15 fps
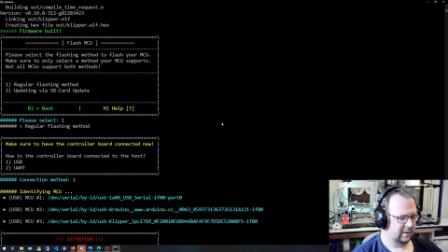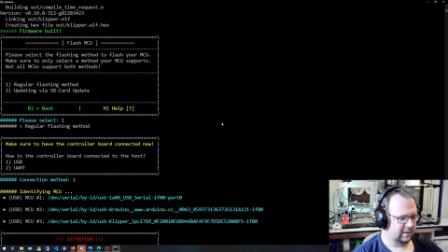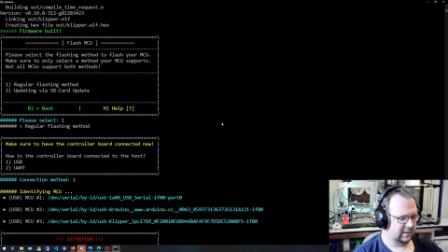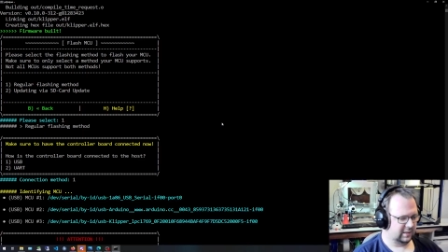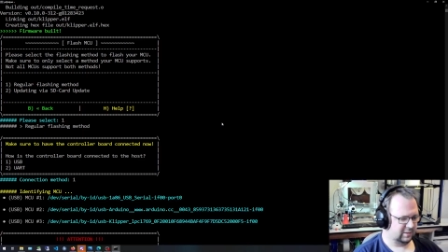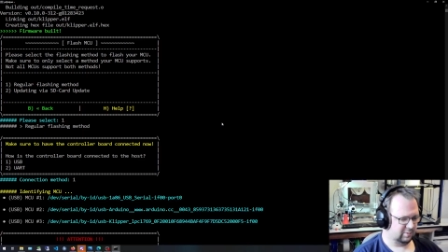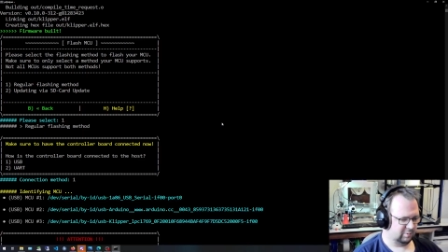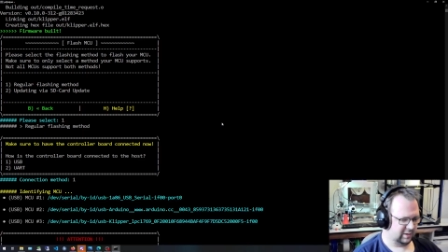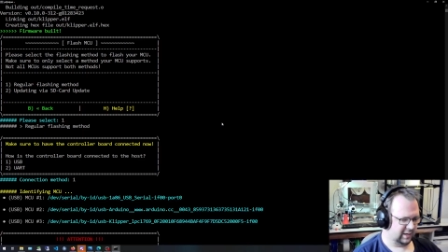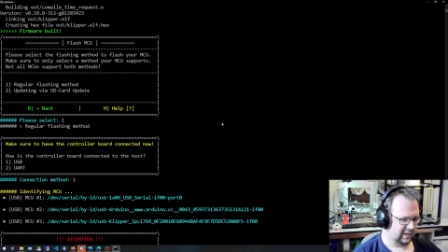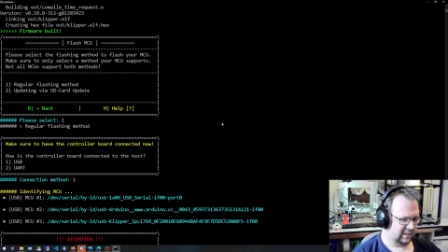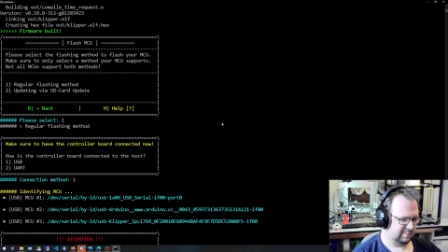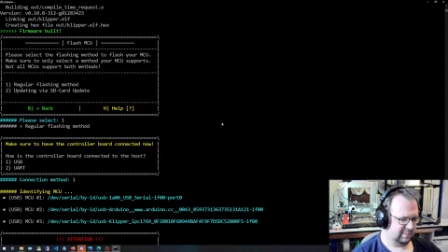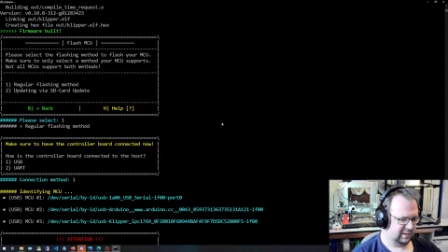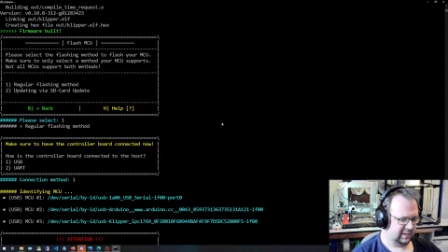Jetzt sucht er
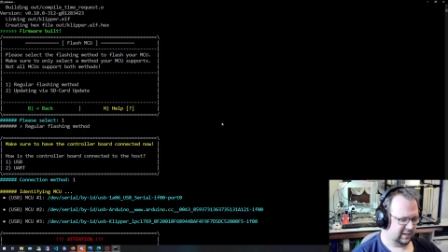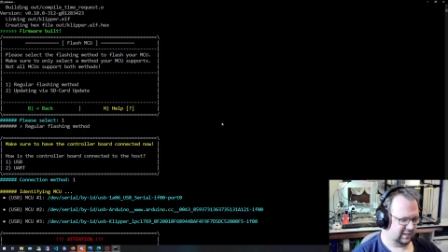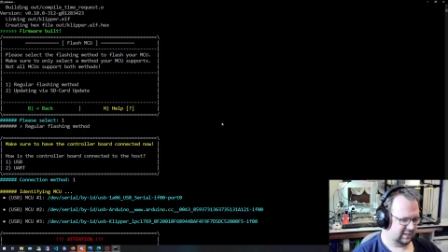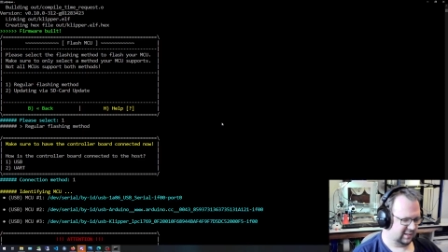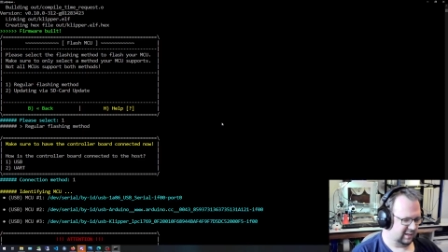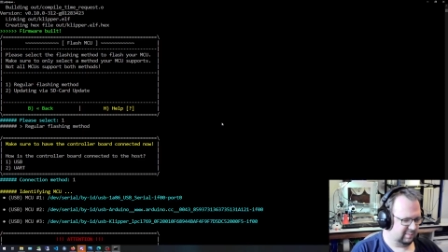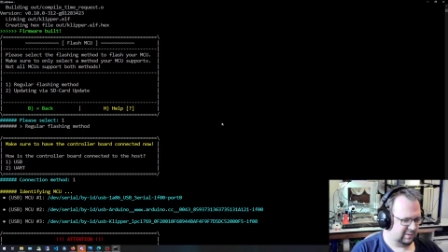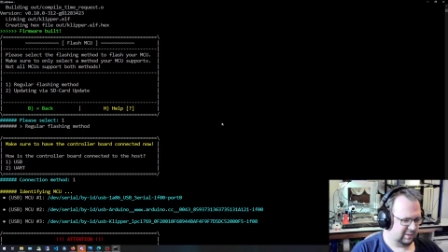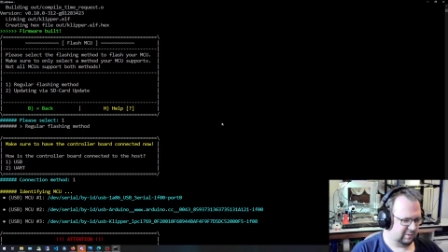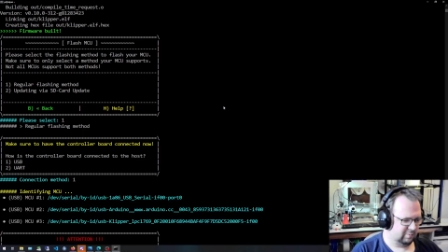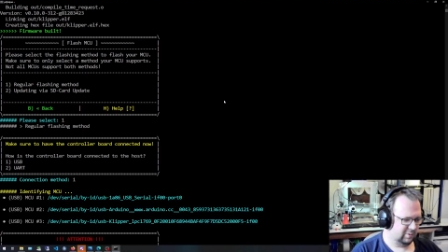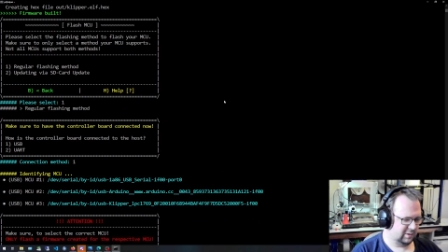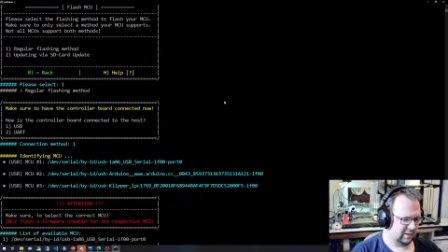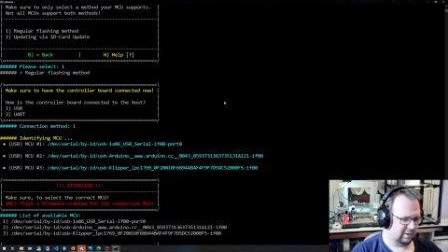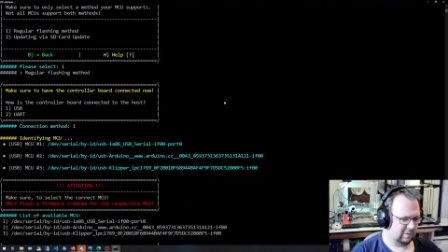erstmal die ganzen
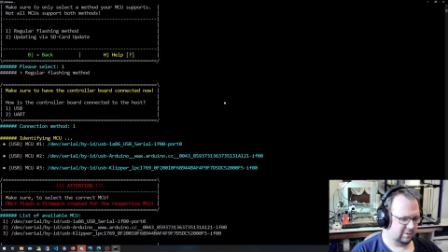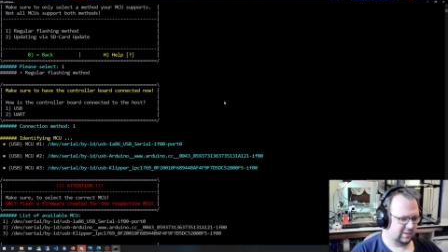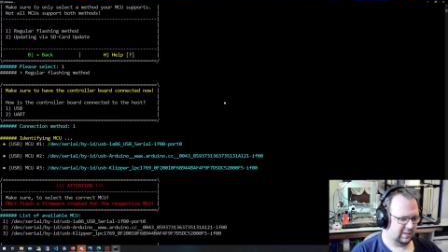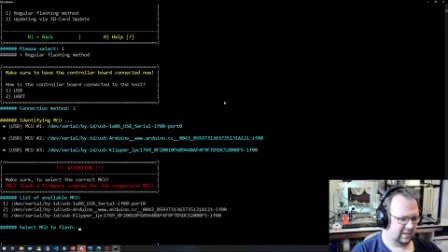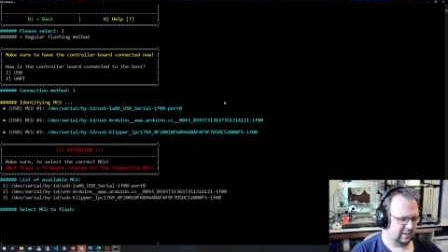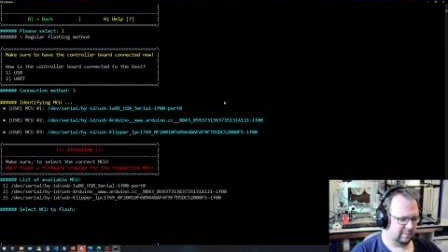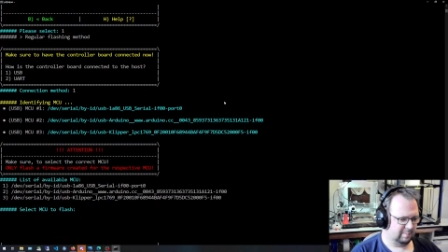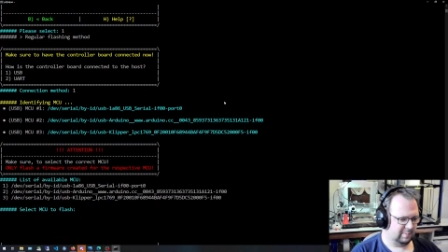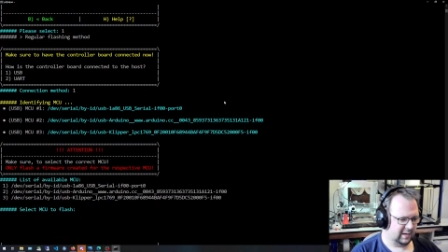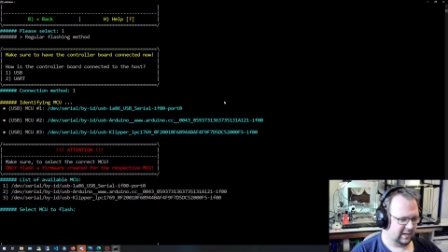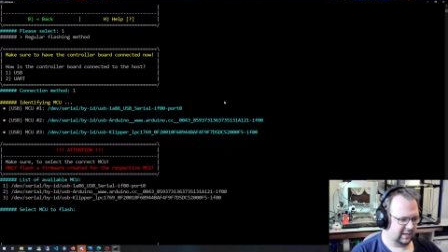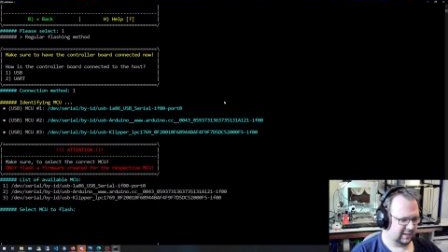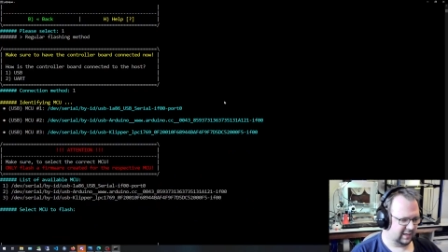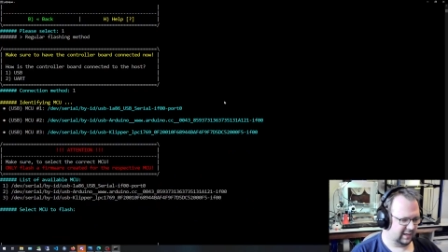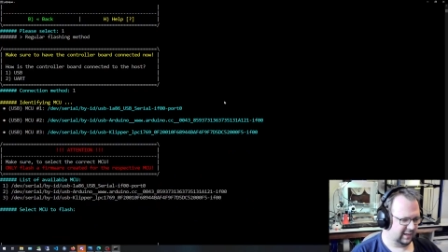MCUs raus, die an dem Pi
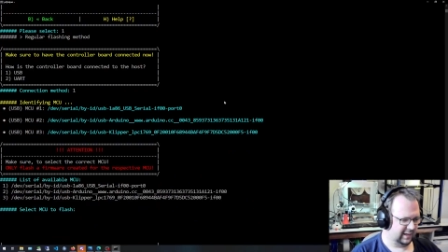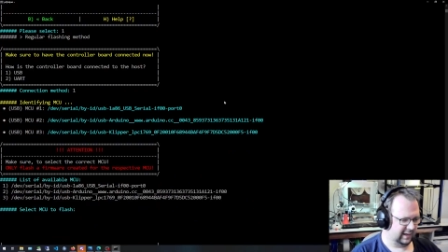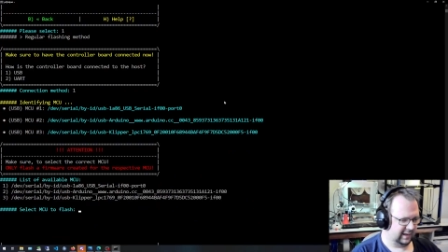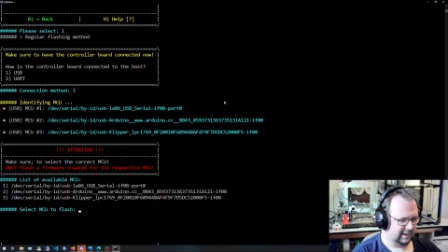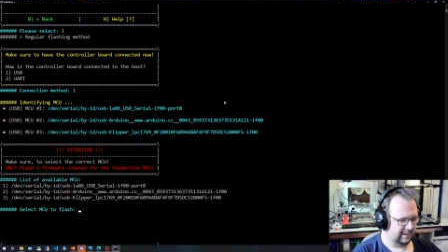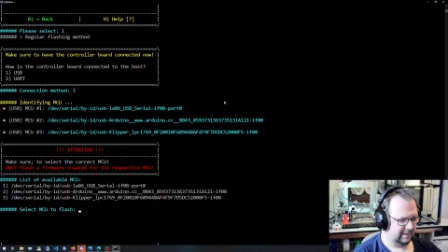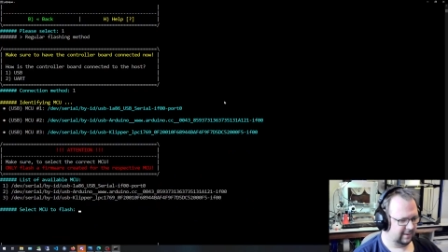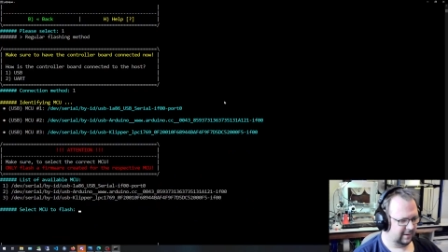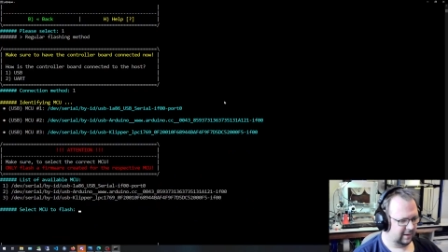dran hängen.